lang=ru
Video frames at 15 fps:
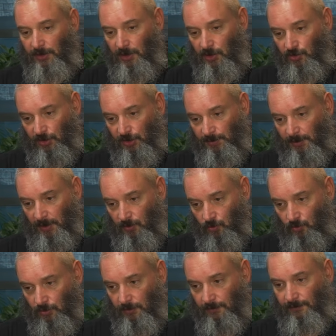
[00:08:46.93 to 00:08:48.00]
каждый из
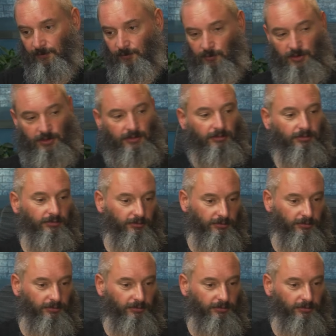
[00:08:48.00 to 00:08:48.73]
продуктов мы